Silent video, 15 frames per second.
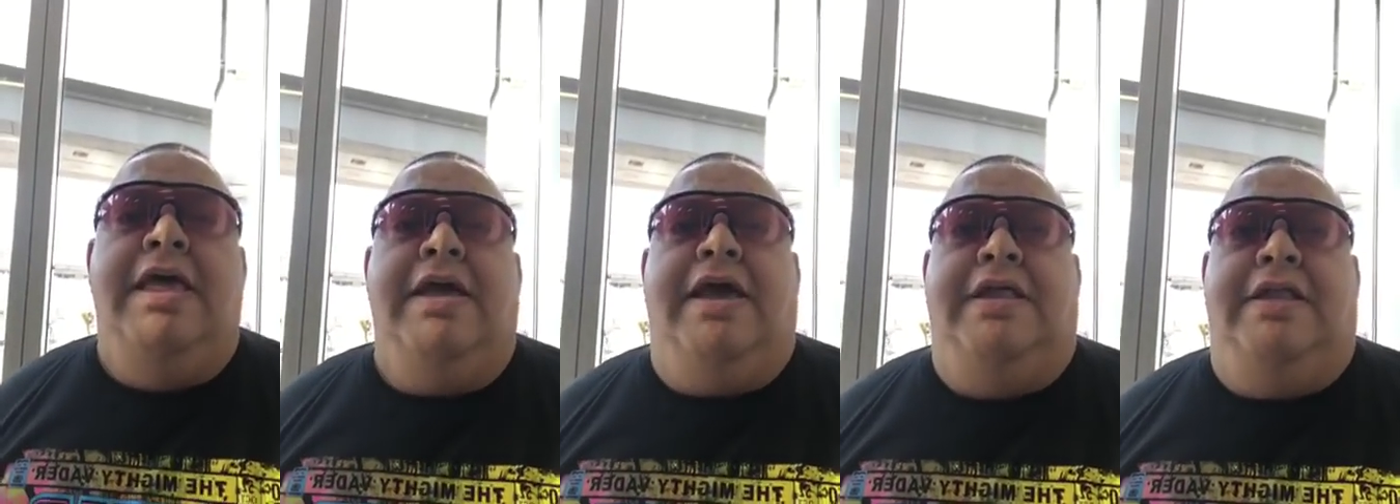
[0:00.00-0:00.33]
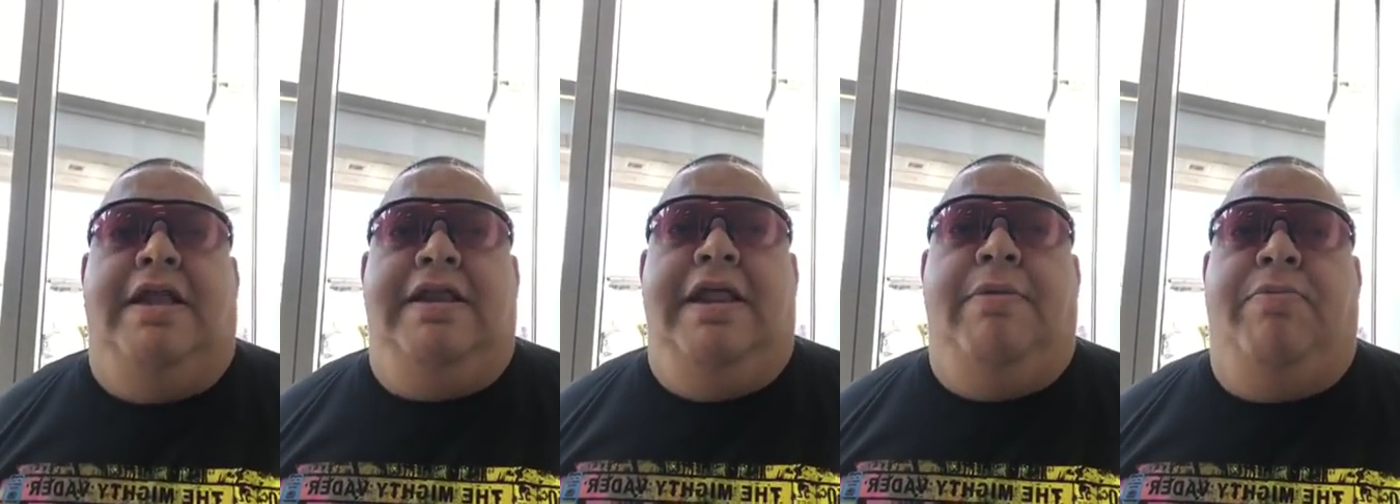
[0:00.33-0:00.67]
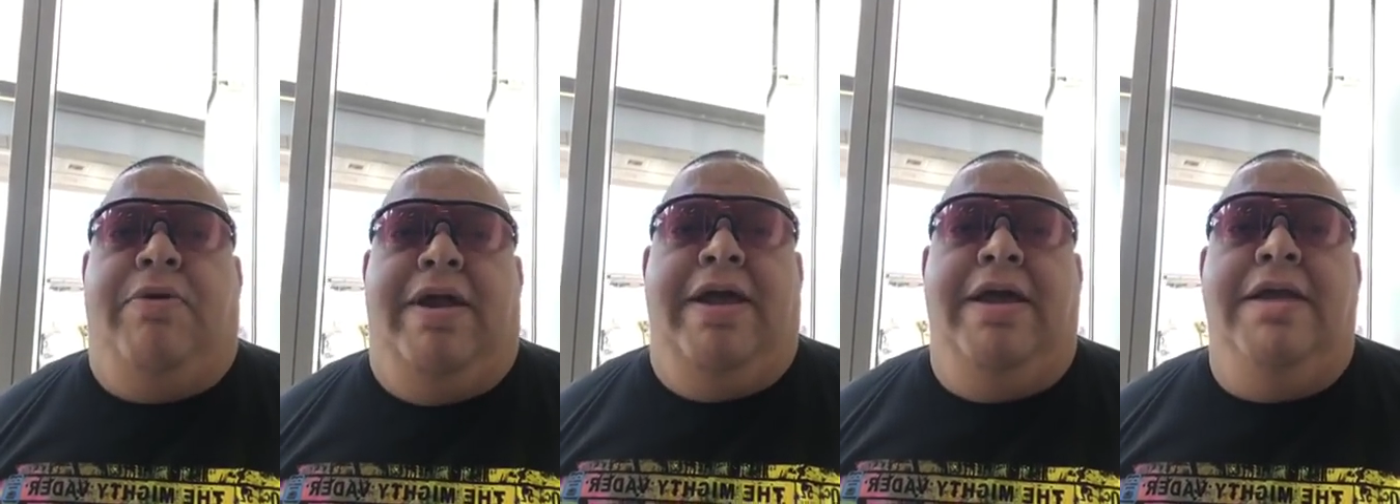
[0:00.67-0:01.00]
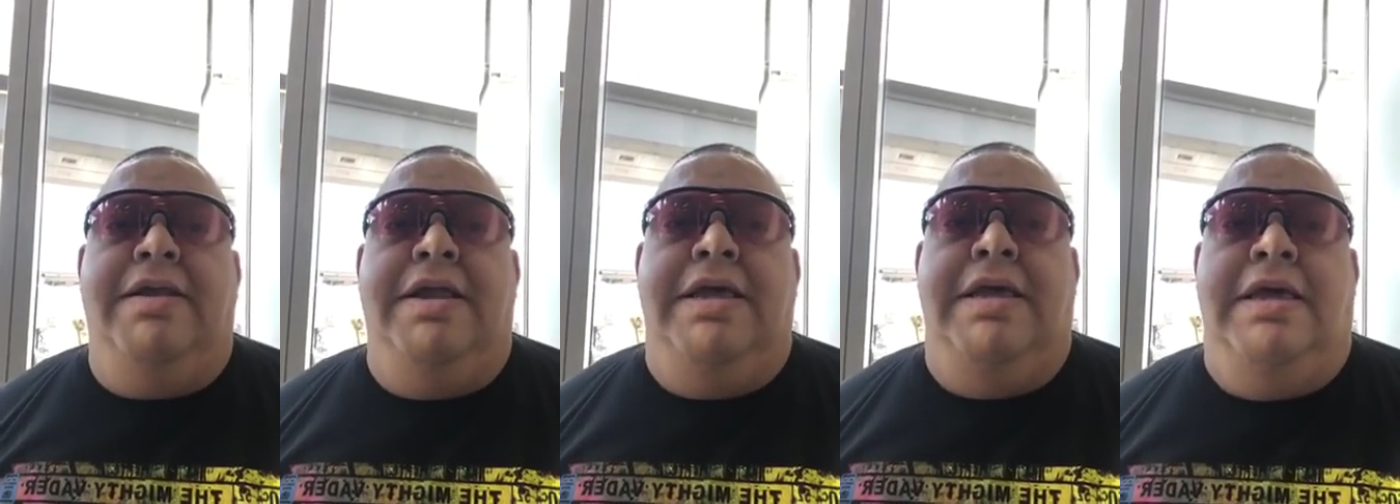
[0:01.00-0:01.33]
que Daniel
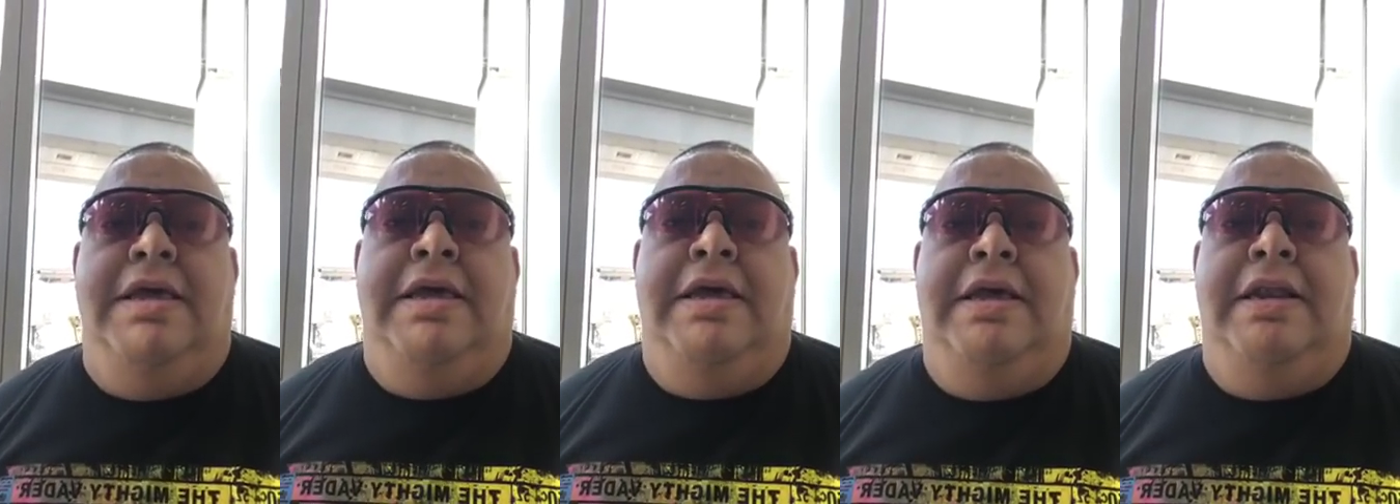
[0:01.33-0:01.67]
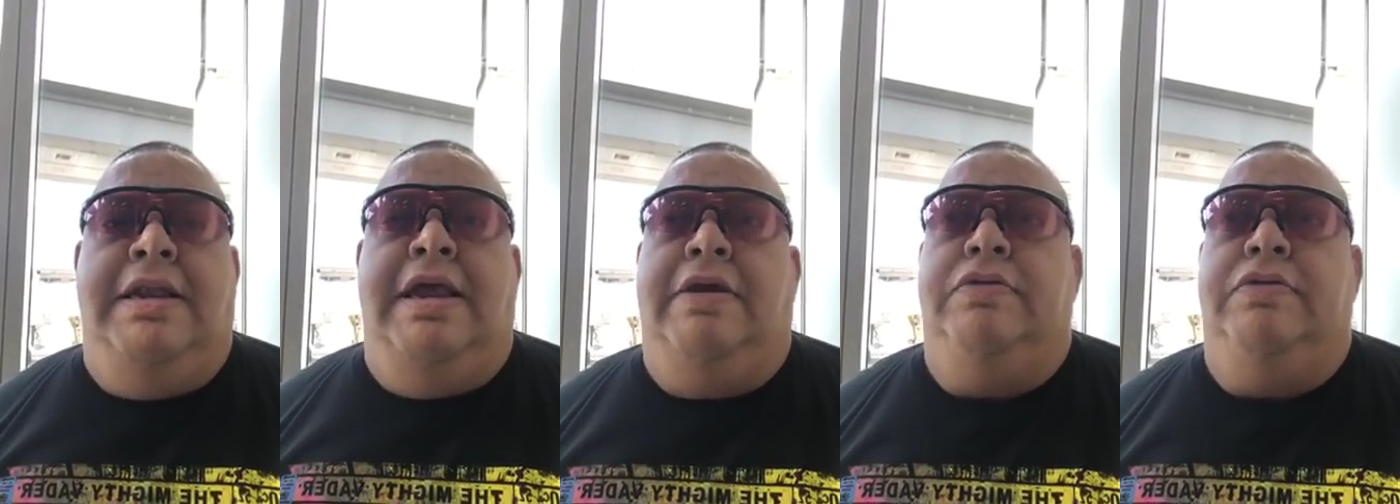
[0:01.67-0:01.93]
Bryan y la